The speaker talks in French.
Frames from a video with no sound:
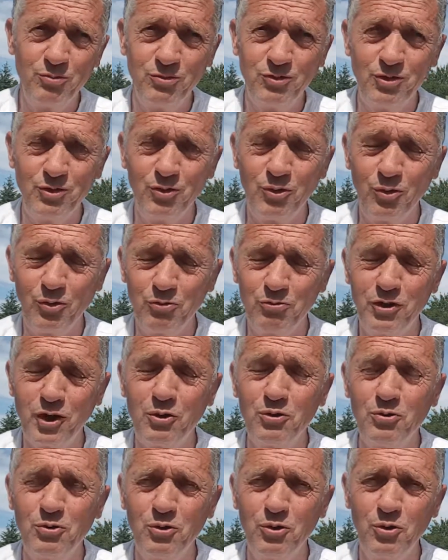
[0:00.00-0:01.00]
disons,
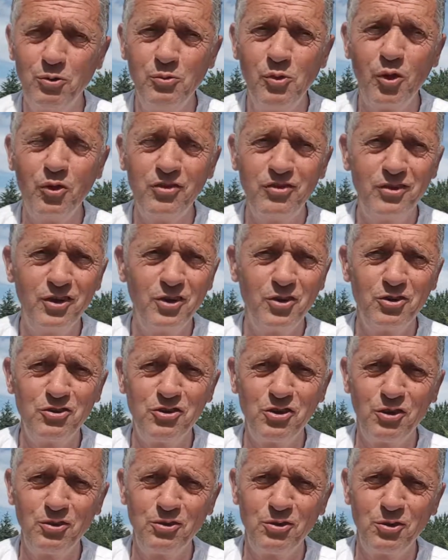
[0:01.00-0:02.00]
virgule humoristique que
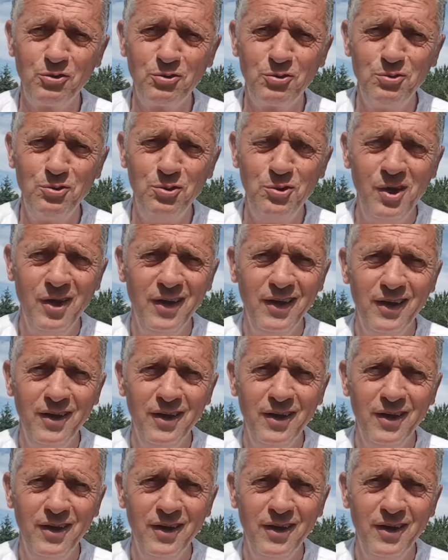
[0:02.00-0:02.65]
j'ai entendue.